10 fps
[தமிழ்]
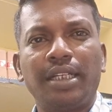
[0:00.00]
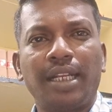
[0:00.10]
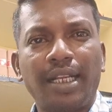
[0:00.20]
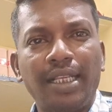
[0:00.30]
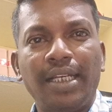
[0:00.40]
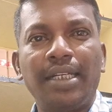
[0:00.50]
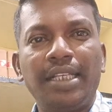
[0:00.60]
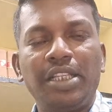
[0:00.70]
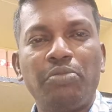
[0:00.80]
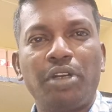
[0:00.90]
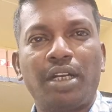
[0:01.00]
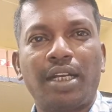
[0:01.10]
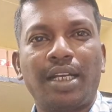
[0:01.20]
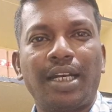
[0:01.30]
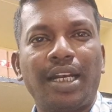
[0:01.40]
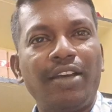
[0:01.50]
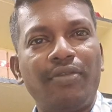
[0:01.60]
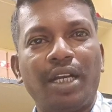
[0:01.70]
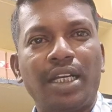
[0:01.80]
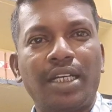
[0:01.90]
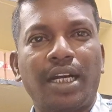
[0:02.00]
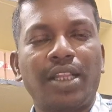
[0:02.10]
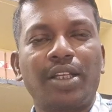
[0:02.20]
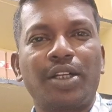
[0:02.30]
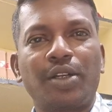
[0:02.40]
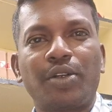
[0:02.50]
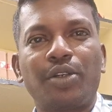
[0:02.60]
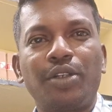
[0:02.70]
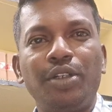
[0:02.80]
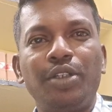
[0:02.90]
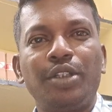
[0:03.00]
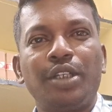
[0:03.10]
நிறைய நீதிமன்றங்களில் வழக்கு நடந்துக்கிட்டு இருக்கோம்